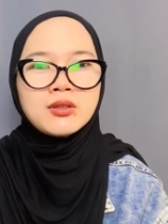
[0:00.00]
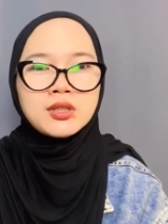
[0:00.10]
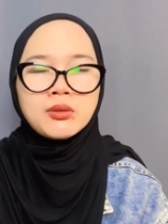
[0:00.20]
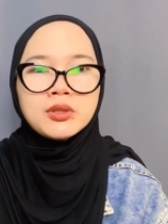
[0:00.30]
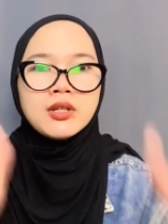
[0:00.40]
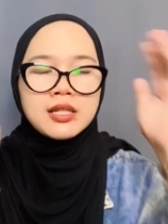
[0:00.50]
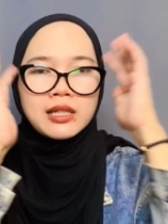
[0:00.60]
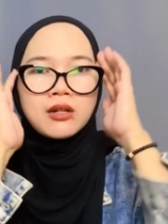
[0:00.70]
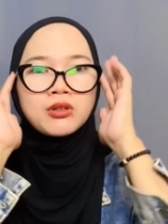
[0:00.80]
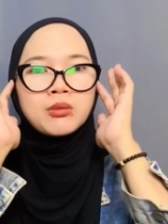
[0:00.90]
Terus aku juga
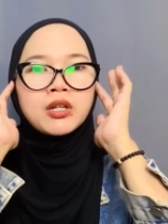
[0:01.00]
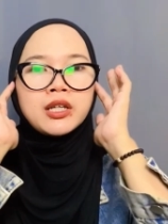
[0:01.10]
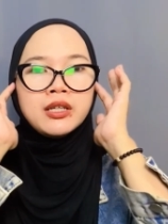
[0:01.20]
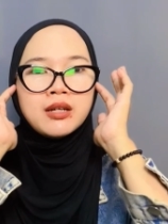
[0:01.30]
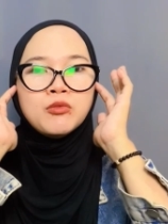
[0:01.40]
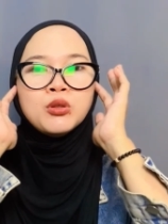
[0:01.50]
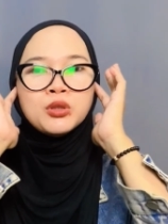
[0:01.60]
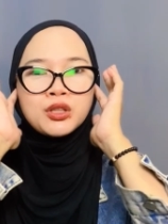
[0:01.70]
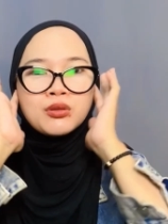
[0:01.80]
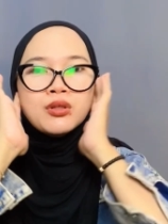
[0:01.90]
sekarang udah berhijab.
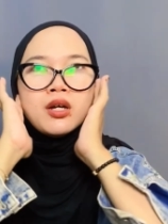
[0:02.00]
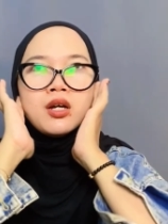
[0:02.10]
Dulunya tuh